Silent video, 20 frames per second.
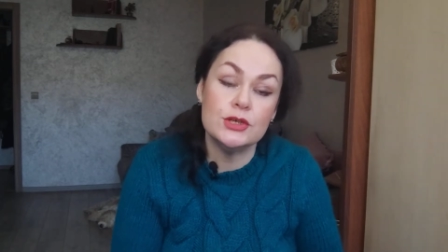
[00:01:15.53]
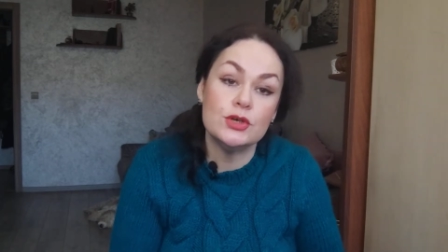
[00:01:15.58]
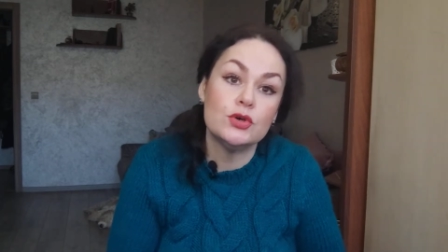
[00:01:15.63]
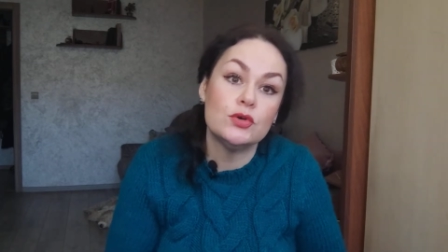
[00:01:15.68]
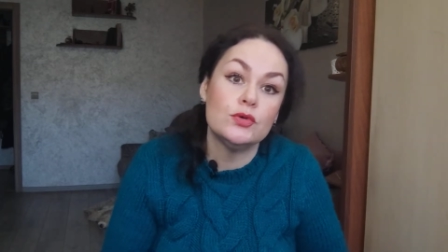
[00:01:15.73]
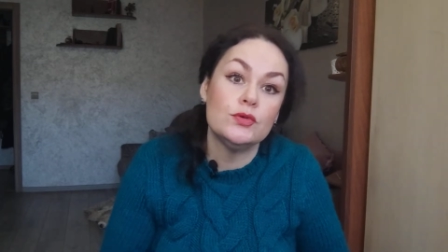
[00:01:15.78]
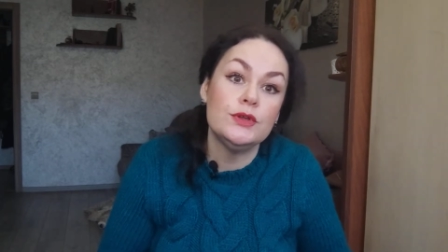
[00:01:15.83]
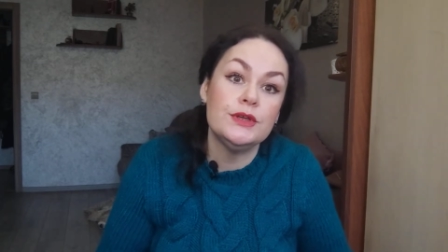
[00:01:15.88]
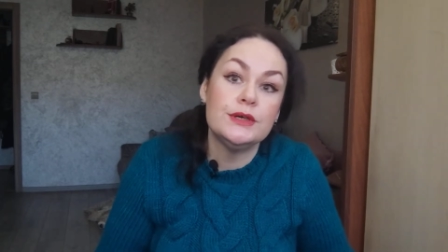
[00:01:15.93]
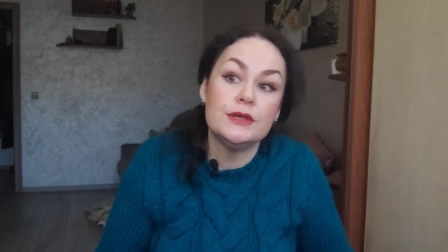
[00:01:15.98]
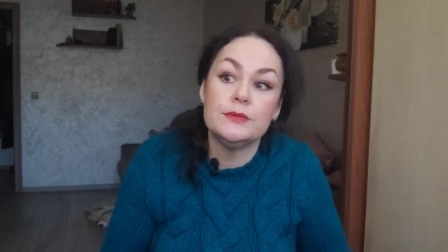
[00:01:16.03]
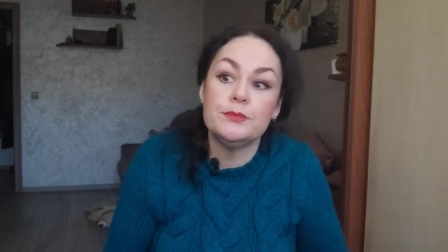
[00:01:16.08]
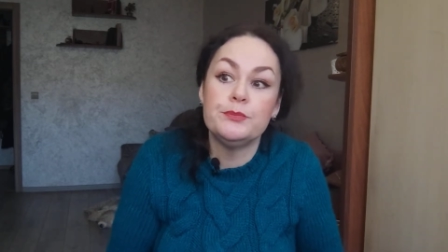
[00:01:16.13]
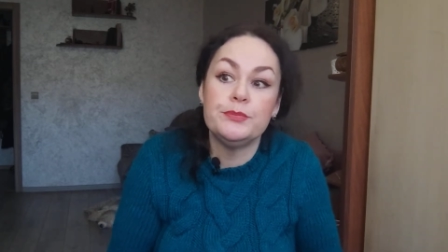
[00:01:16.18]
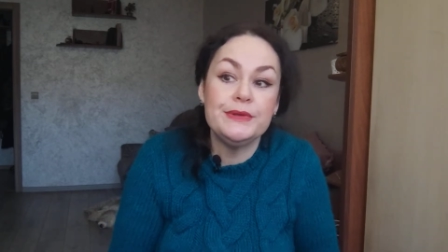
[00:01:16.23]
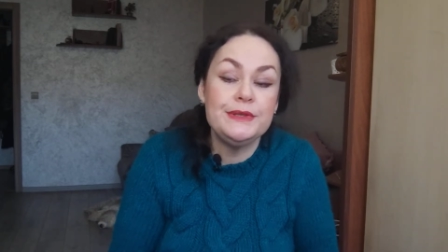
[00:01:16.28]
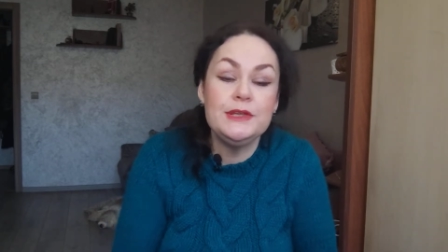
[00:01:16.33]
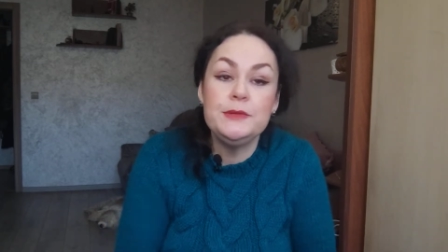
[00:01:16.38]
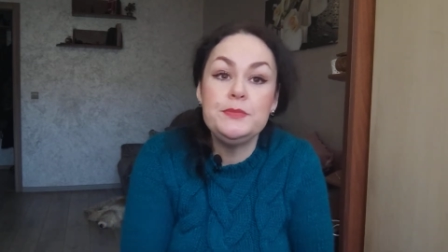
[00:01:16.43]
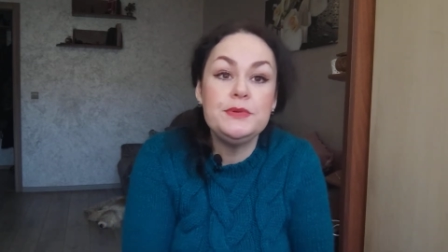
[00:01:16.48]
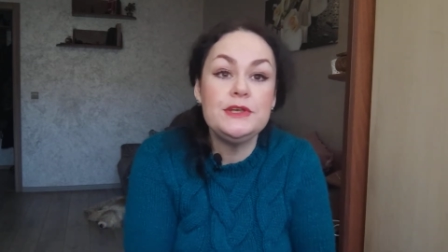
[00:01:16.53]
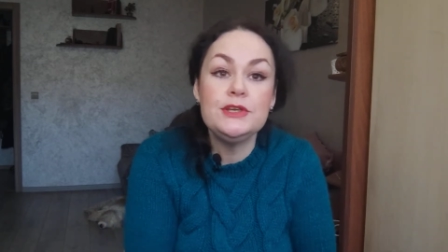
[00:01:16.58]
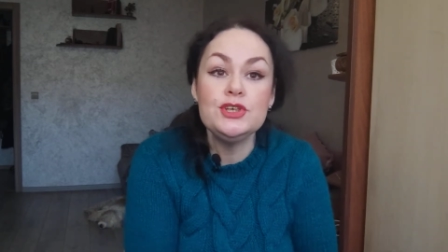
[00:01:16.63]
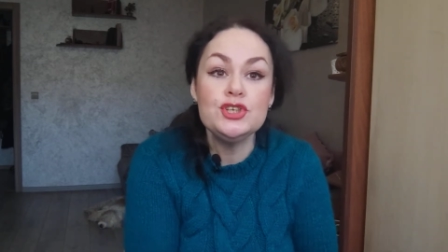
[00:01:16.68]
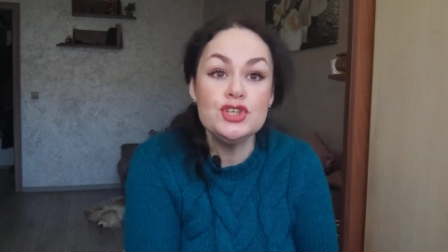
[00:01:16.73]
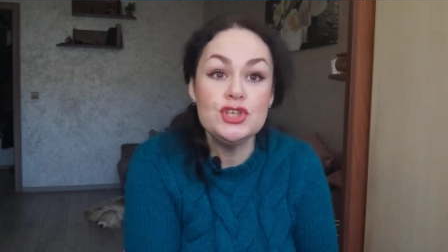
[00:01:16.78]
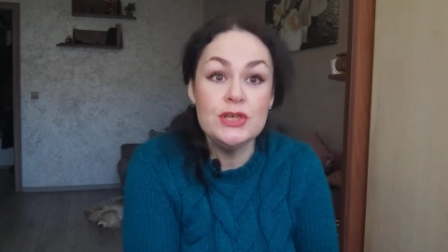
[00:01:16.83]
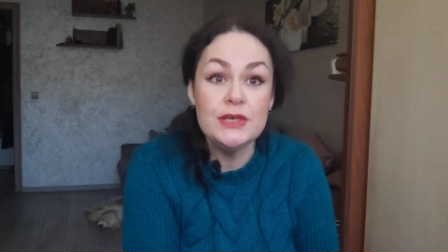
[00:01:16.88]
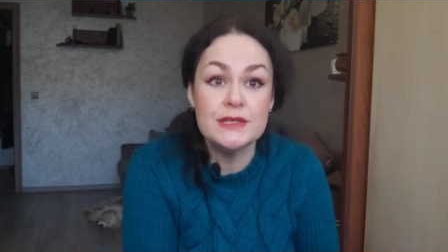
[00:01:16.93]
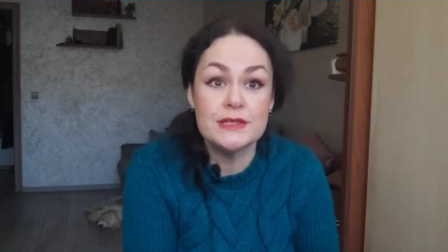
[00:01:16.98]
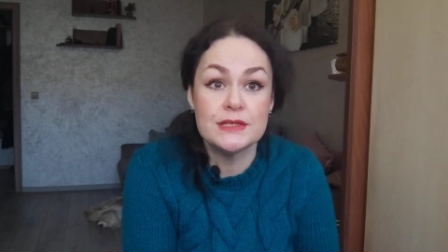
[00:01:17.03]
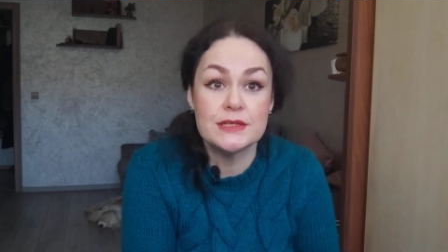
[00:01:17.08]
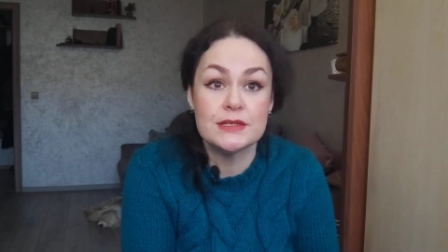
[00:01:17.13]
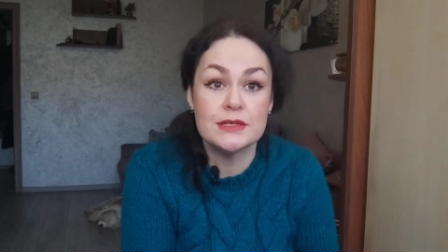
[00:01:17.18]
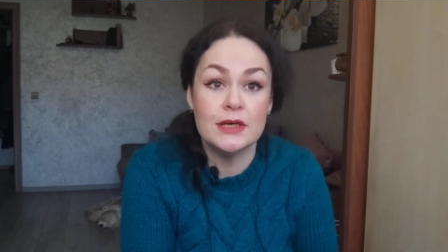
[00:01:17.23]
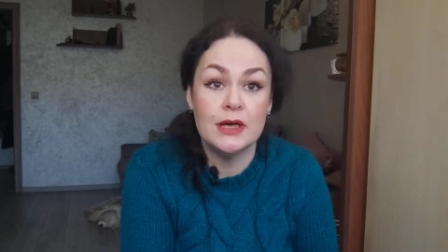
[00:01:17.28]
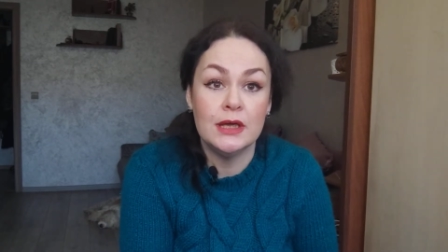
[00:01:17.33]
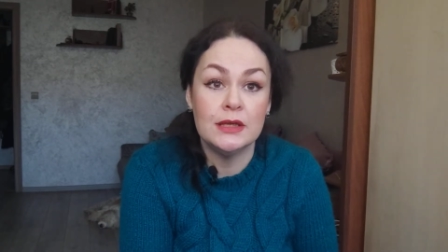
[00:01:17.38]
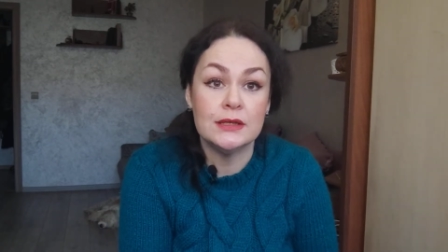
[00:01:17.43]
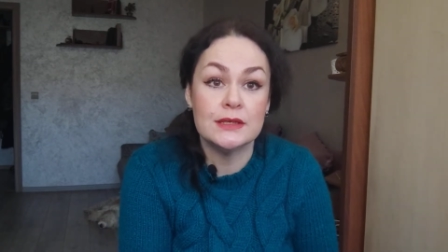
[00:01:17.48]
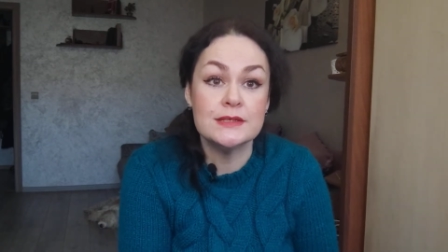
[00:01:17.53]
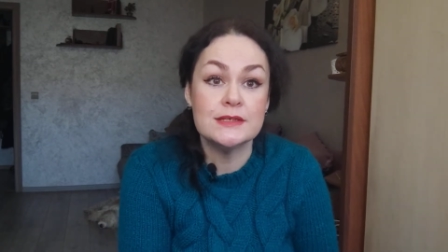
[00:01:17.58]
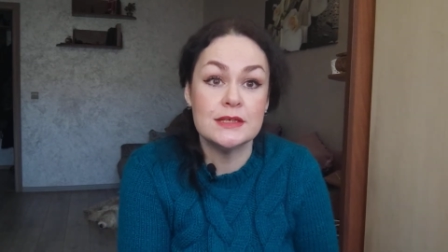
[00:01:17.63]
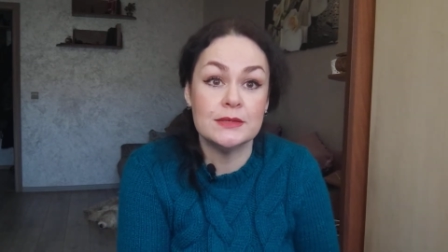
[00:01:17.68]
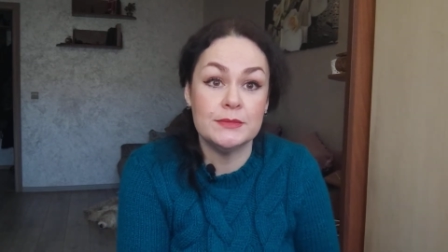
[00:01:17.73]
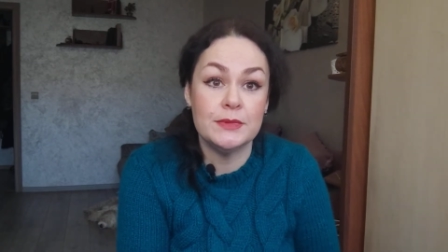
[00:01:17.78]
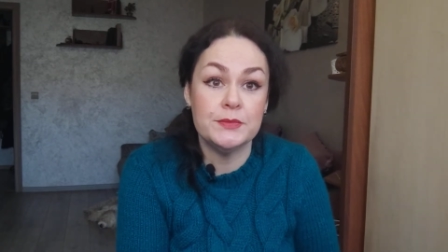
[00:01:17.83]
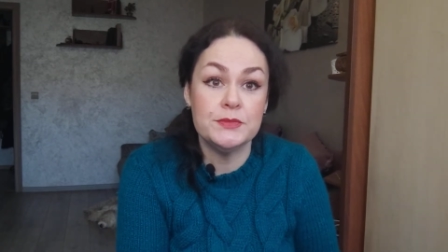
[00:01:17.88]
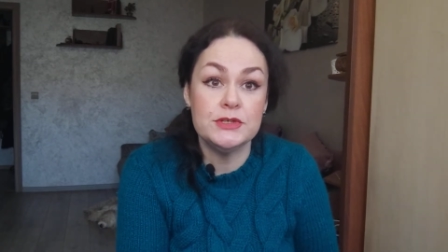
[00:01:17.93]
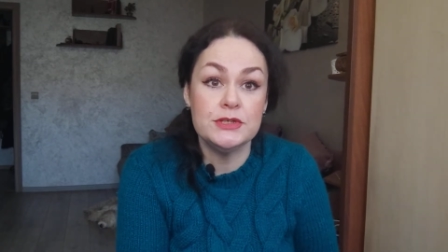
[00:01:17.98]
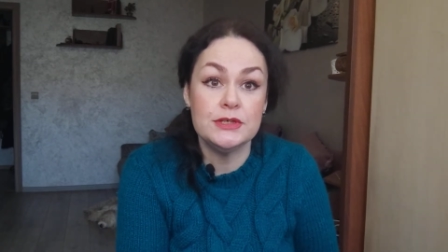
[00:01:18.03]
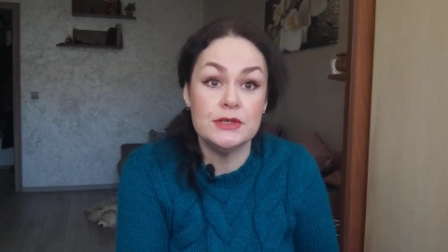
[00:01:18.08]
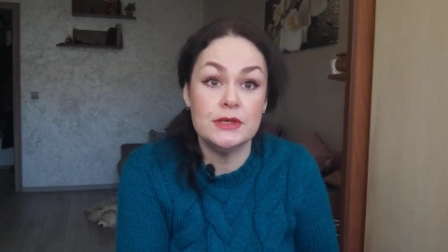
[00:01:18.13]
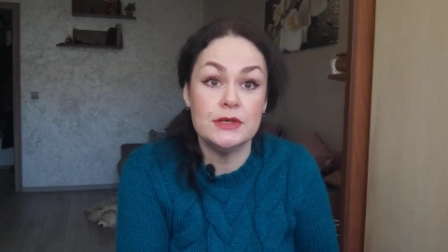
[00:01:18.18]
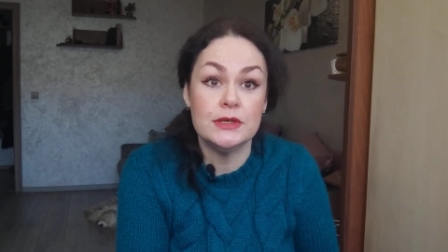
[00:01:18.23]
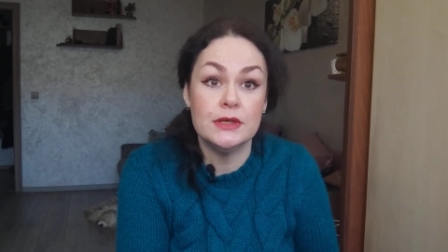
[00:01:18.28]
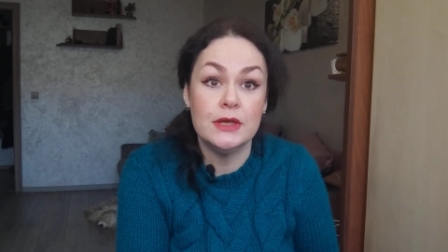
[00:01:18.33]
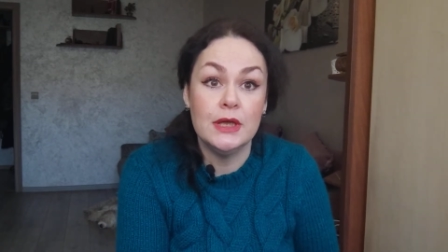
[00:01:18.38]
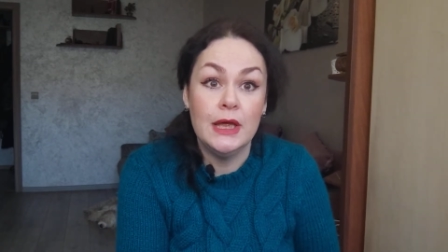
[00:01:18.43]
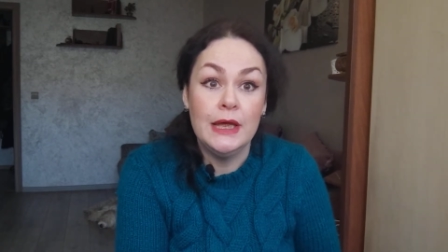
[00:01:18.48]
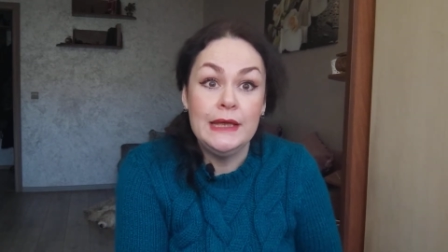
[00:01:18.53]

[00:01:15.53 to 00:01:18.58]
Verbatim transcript: их, их не перечесть на самом деле.